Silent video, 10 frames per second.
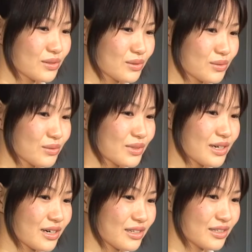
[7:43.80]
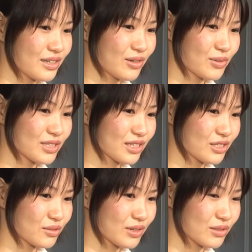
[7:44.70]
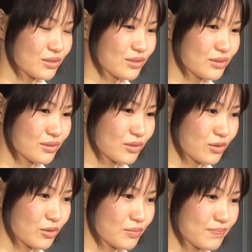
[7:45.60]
その中で私はというと